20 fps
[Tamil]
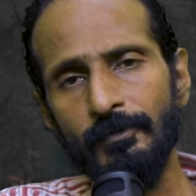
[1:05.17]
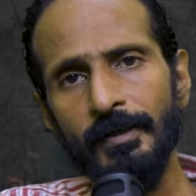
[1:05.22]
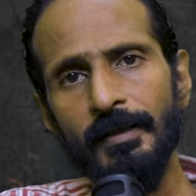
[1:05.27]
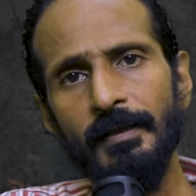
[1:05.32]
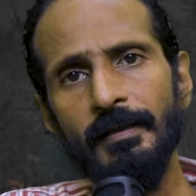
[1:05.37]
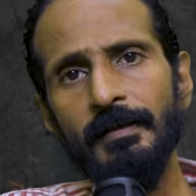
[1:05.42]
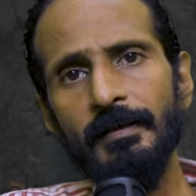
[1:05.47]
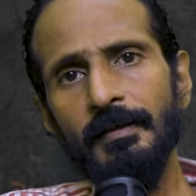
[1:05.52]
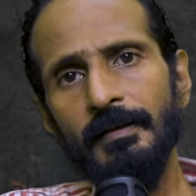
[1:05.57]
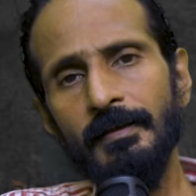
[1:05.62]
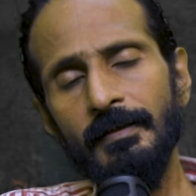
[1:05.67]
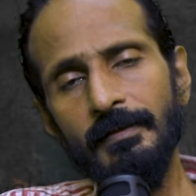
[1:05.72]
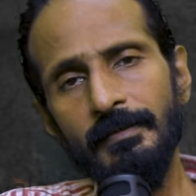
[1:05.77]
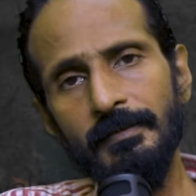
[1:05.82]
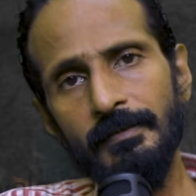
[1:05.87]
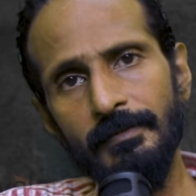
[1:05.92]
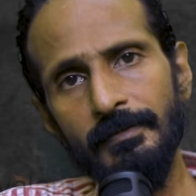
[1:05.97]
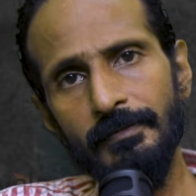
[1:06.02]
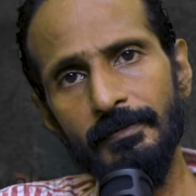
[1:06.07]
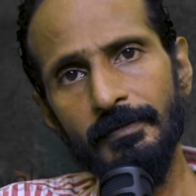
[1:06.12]
கூட
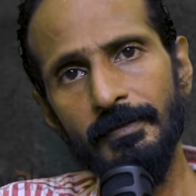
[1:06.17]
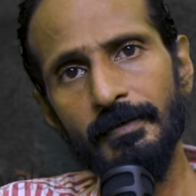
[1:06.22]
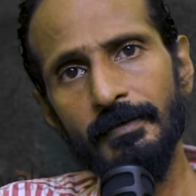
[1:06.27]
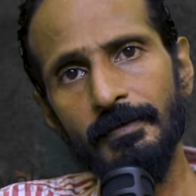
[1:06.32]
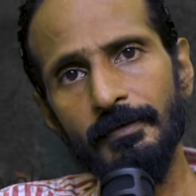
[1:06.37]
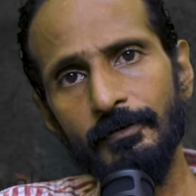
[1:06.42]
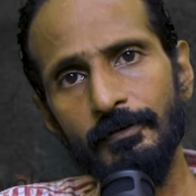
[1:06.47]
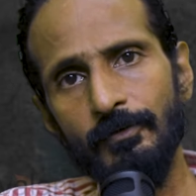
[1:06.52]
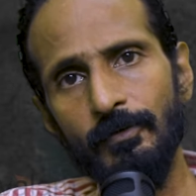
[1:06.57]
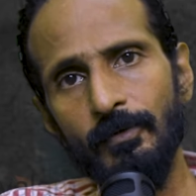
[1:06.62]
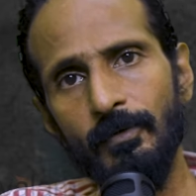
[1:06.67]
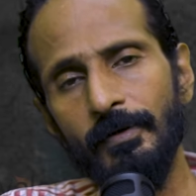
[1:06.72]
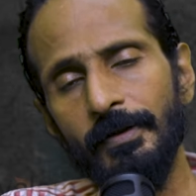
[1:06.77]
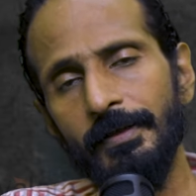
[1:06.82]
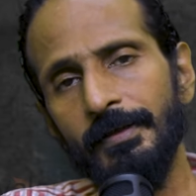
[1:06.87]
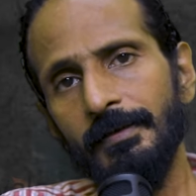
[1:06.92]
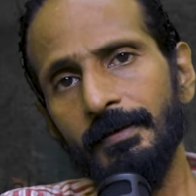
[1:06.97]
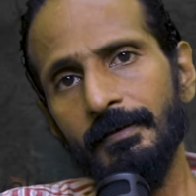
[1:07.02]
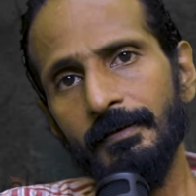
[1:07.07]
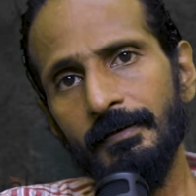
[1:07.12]
இந்த
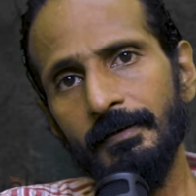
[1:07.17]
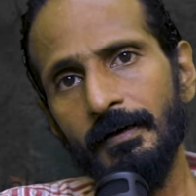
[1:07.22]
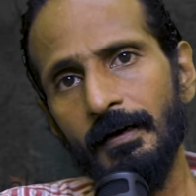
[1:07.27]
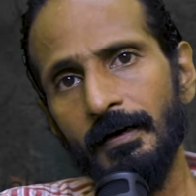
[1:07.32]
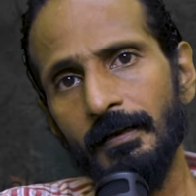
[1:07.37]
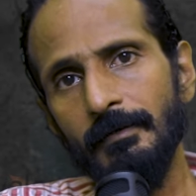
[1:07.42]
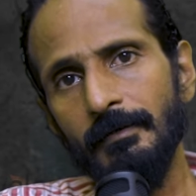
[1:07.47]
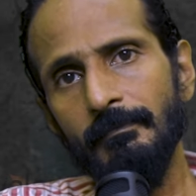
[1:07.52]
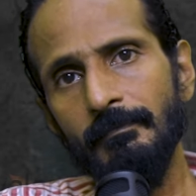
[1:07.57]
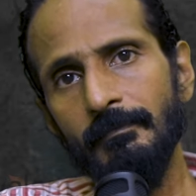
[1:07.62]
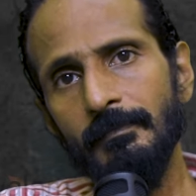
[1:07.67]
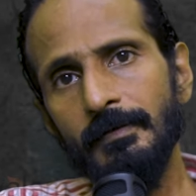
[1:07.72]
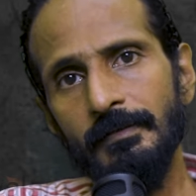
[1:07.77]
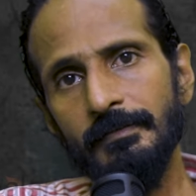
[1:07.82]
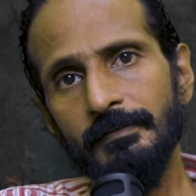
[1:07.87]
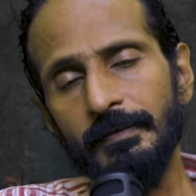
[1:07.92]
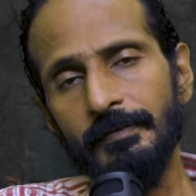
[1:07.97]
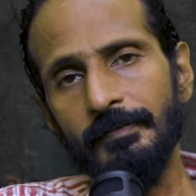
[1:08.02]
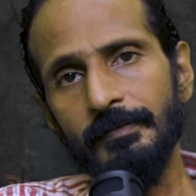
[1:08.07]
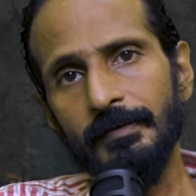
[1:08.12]
கோடை காலம்
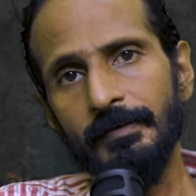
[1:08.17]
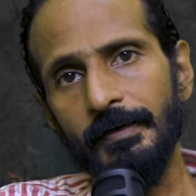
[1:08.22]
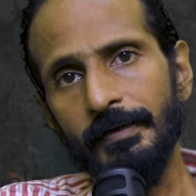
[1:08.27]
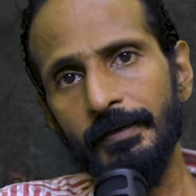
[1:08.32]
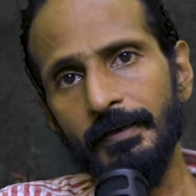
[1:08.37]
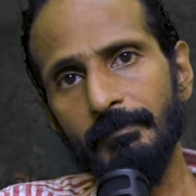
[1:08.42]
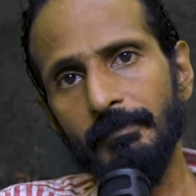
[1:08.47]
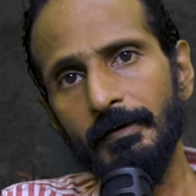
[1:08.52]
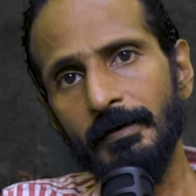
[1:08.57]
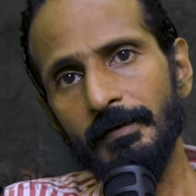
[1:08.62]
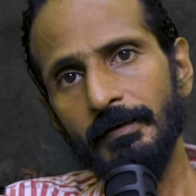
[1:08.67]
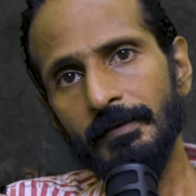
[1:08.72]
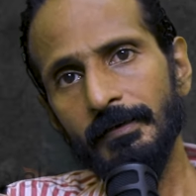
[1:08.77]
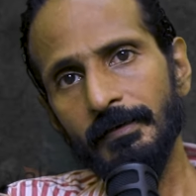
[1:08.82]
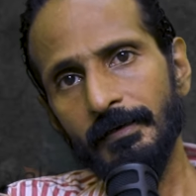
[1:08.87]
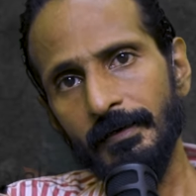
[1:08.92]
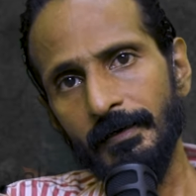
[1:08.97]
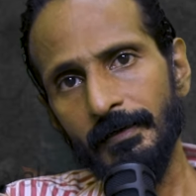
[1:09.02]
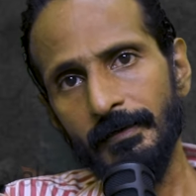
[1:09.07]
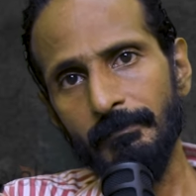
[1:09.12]
சற்று கடினமான
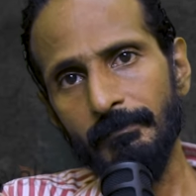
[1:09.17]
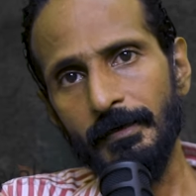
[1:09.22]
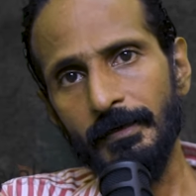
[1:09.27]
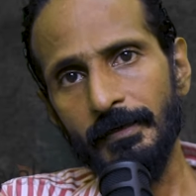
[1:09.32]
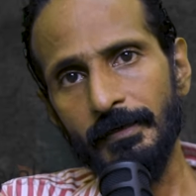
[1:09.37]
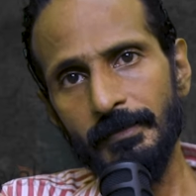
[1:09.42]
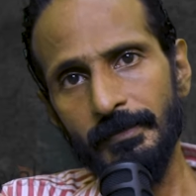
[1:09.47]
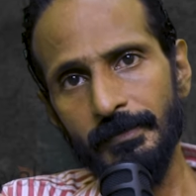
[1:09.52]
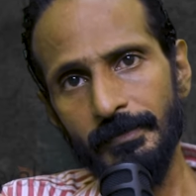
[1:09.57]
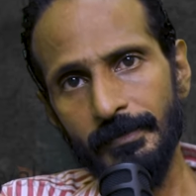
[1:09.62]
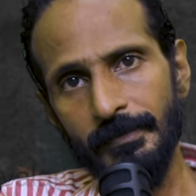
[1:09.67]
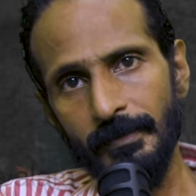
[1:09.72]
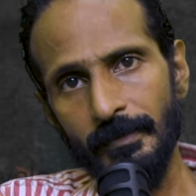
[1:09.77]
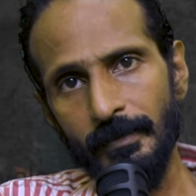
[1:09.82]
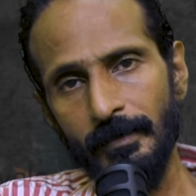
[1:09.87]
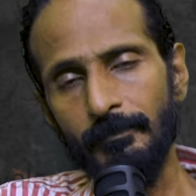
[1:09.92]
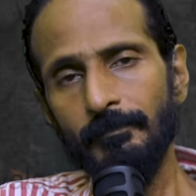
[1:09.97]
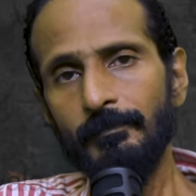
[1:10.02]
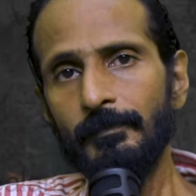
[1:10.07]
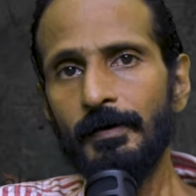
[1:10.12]
காலமாக
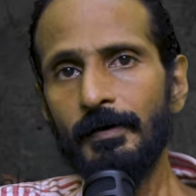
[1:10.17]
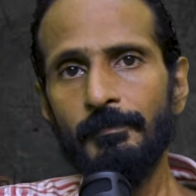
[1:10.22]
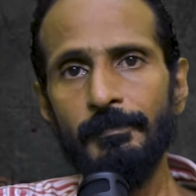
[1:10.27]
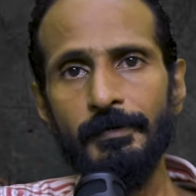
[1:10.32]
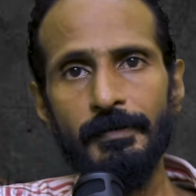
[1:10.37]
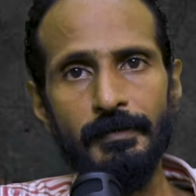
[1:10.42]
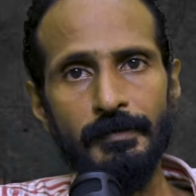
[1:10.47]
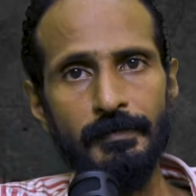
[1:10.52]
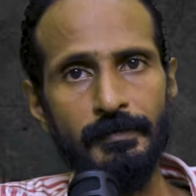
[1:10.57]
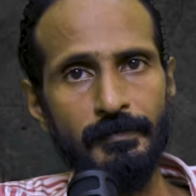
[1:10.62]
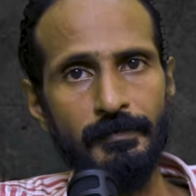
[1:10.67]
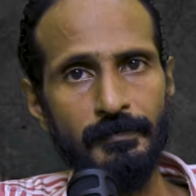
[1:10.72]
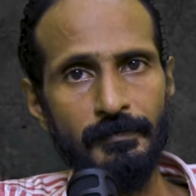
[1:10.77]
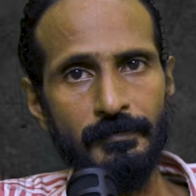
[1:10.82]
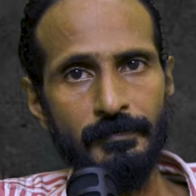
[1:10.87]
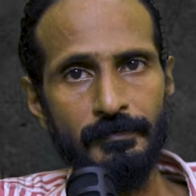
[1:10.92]
இருக்கலாம் அப்படின்னு